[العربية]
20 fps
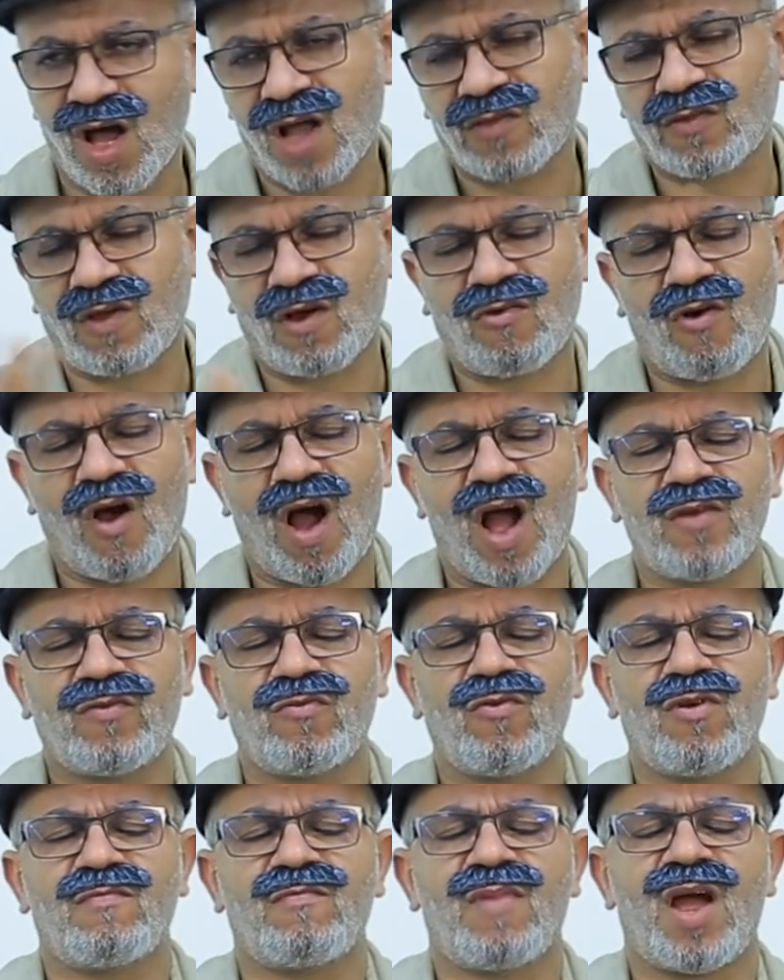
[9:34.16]
قطعوا
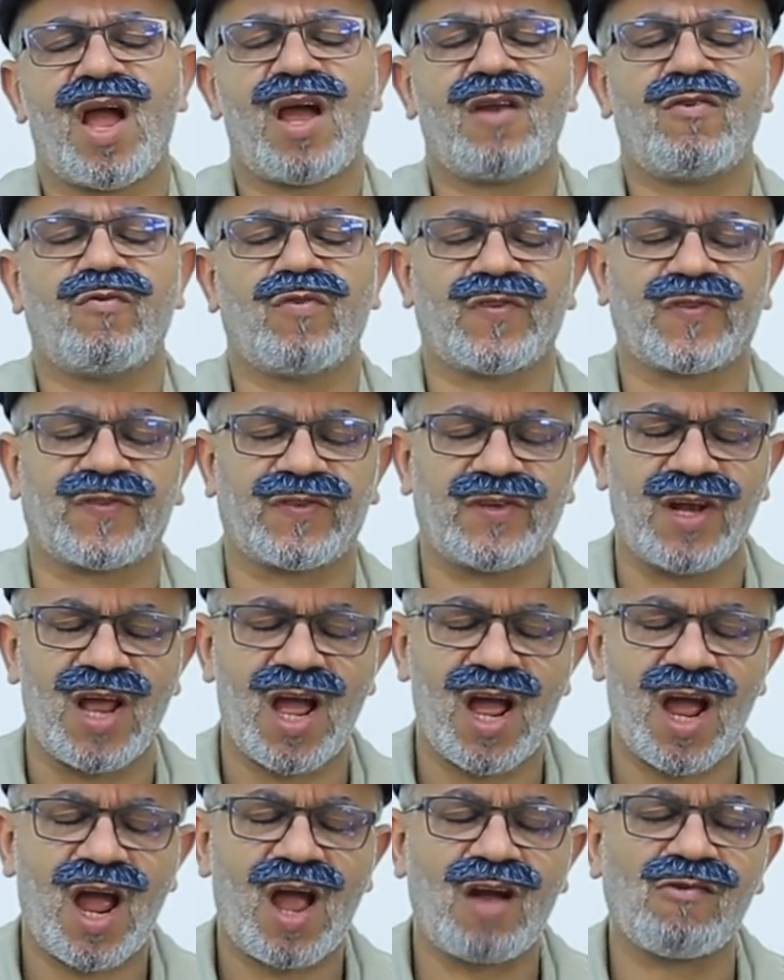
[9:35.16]
عنه المال
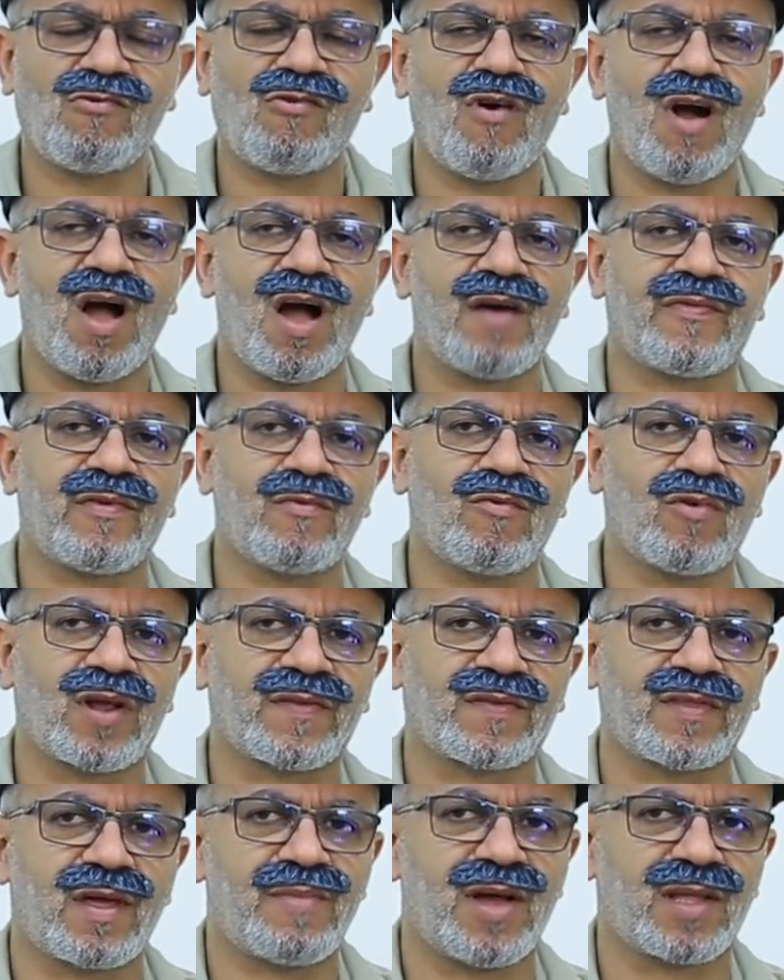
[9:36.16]
والسلاح ووقفوا
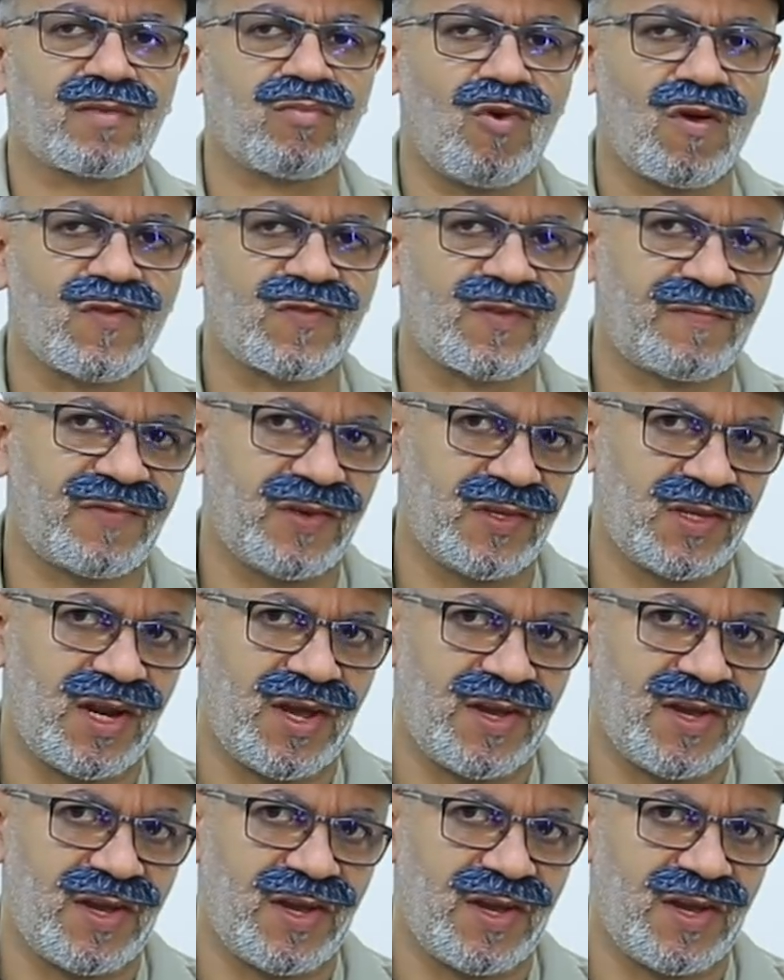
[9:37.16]
مرتبات موظفين